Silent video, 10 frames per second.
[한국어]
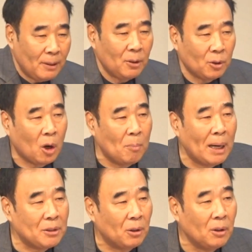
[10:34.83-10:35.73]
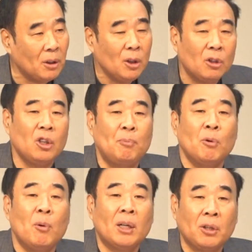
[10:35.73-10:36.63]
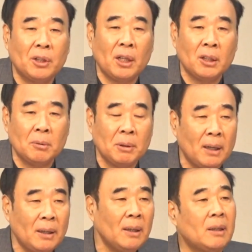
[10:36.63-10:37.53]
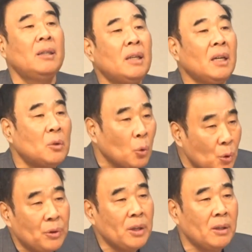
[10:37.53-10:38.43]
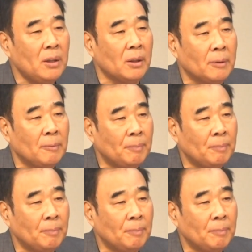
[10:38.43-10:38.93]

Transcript: 너 더 맞아. 그리고 부모가 더 때렸습니다. 그게 교육인 거예요.